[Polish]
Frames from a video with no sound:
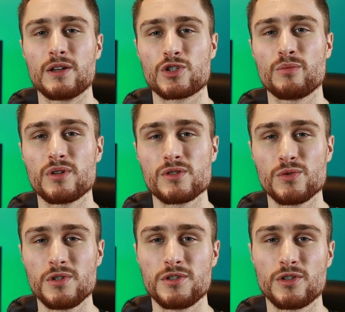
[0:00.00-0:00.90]
Żeby
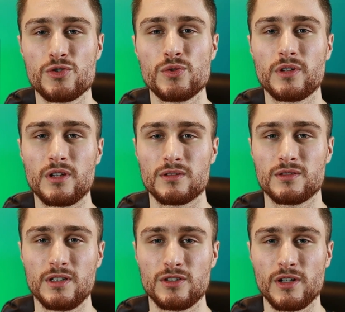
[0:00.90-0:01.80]
rozluźnić kciuki
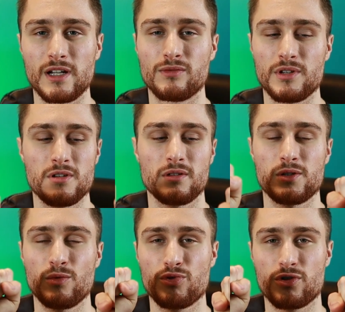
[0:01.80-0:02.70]
i to, jak właśnie
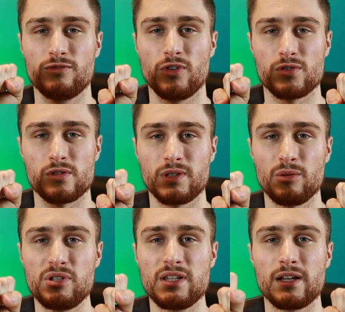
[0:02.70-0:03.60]
one się przywodzą,
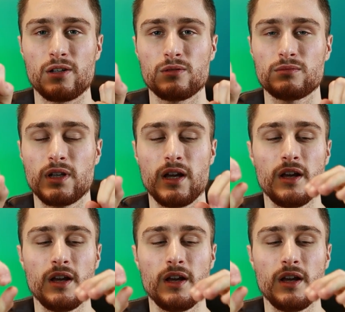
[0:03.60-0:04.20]
napinają,